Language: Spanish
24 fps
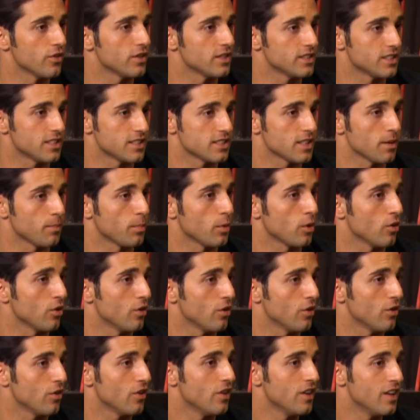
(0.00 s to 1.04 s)
Y si ese
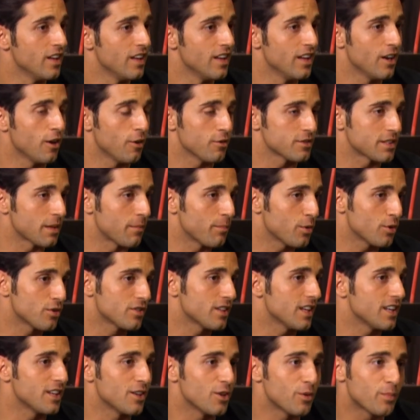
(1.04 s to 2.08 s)
poco o tan por
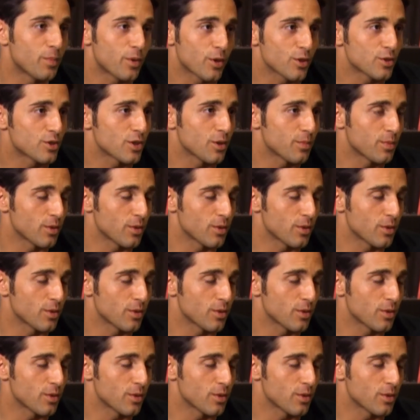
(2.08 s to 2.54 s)
ti y no por otro,